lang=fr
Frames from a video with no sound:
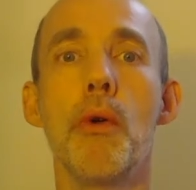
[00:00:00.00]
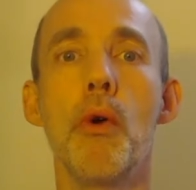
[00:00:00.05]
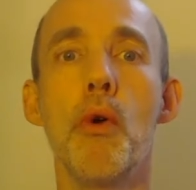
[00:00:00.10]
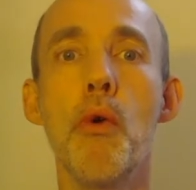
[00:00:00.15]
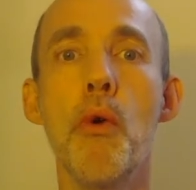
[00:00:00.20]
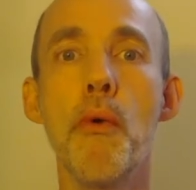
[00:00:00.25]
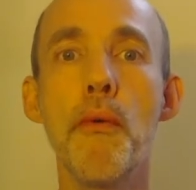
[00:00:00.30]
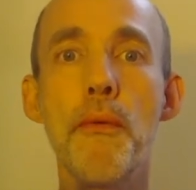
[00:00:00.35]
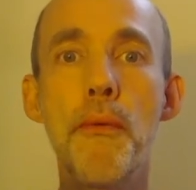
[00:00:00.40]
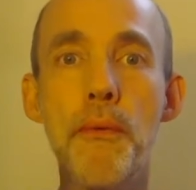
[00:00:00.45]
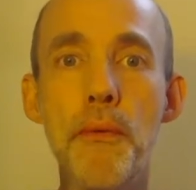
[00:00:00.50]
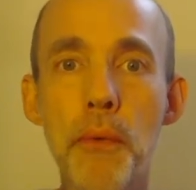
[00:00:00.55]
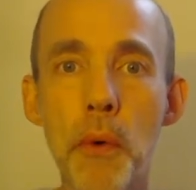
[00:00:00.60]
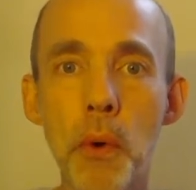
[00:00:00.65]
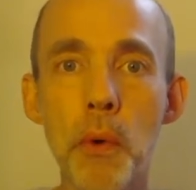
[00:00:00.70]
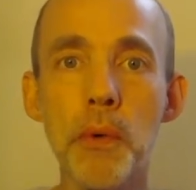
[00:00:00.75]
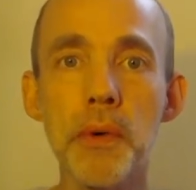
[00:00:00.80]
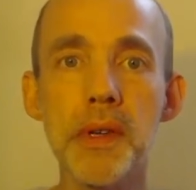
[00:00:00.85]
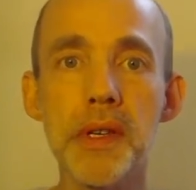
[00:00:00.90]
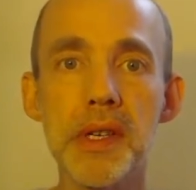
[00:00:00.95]
le
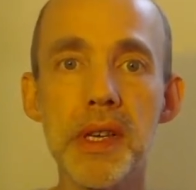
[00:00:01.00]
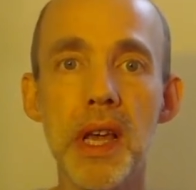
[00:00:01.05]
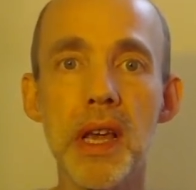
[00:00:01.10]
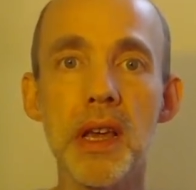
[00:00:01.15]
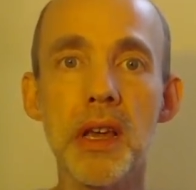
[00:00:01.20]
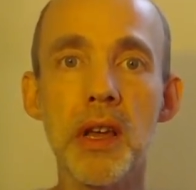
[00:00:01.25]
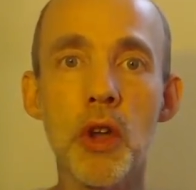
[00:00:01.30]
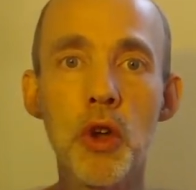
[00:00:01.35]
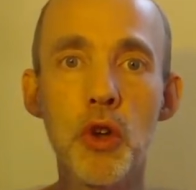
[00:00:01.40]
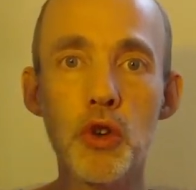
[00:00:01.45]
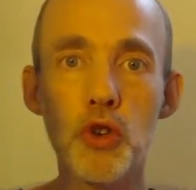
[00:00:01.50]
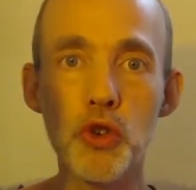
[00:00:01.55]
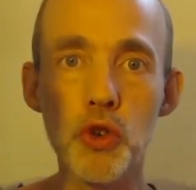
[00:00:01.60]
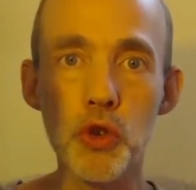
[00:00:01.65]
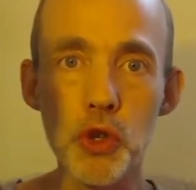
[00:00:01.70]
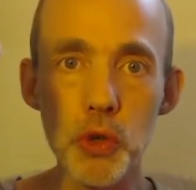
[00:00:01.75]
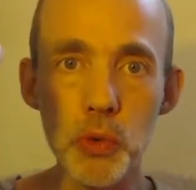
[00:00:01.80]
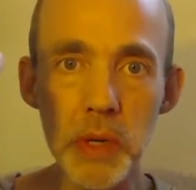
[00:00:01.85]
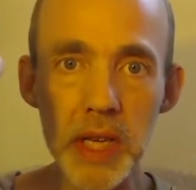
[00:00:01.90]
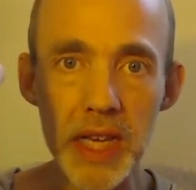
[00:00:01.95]
fond, c'est je
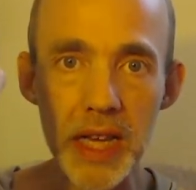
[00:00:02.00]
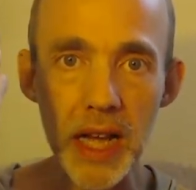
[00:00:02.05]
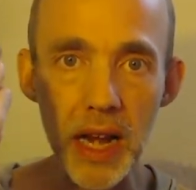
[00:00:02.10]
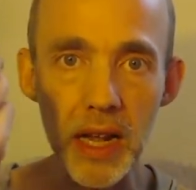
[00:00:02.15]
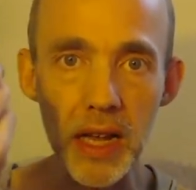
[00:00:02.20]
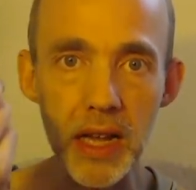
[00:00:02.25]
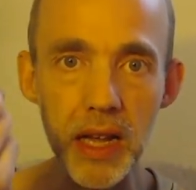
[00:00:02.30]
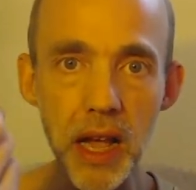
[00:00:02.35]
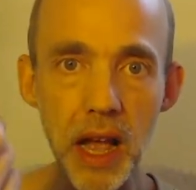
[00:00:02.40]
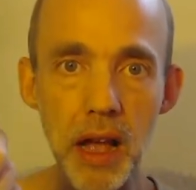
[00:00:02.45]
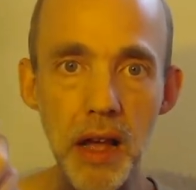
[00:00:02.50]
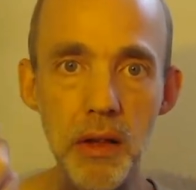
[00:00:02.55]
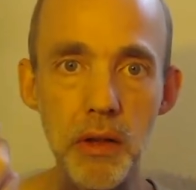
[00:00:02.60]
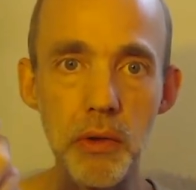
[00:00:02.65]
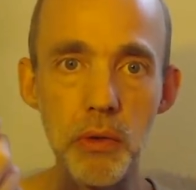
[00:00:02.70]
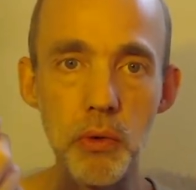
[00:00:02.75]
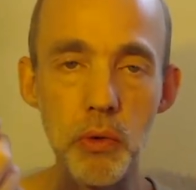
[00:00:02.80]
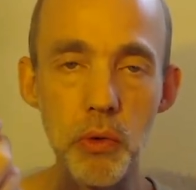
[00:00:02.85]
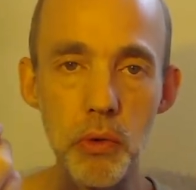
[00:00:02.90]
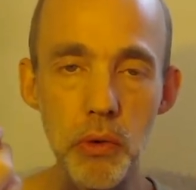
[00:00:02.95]
suis quelqu'un
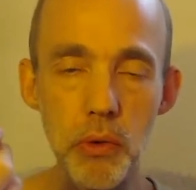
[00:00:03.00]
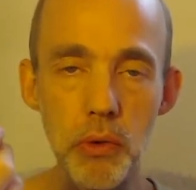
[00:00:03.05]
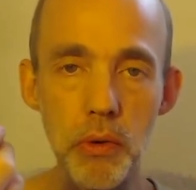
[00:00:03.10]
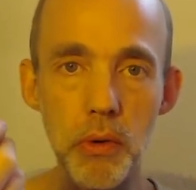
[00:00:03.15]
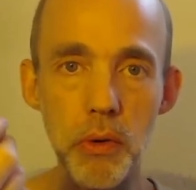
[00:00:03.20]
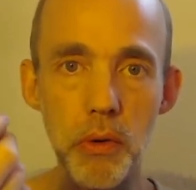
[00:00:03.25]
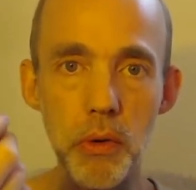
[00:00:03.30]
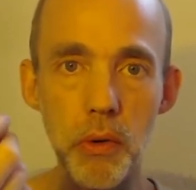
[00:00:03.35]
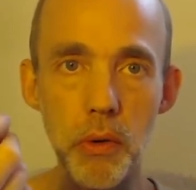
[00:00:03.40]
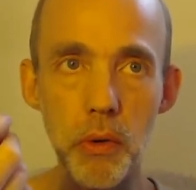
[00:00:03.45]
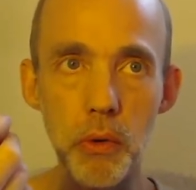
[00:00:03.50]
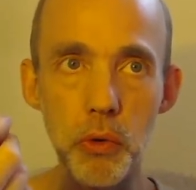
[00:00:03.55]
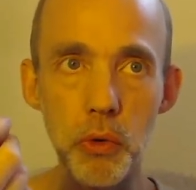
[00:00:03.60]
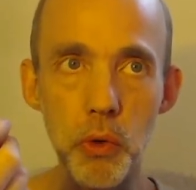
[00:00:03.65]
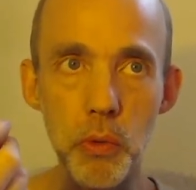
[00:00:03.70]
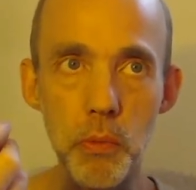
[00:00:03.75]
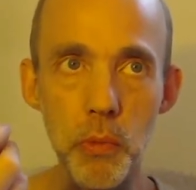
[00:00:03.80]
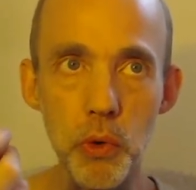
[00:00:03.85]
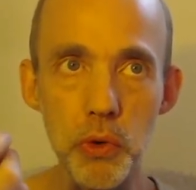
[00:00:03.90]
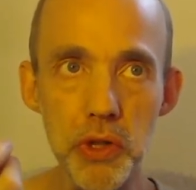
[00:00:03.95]
de, euh,
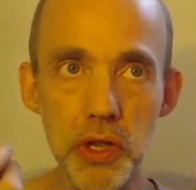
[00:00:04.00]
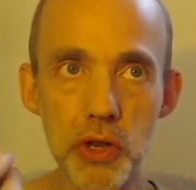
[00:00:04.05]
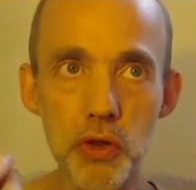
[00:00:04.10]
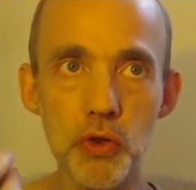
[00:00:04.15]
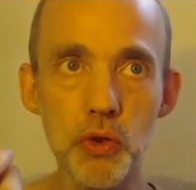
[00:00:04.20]
de maudit,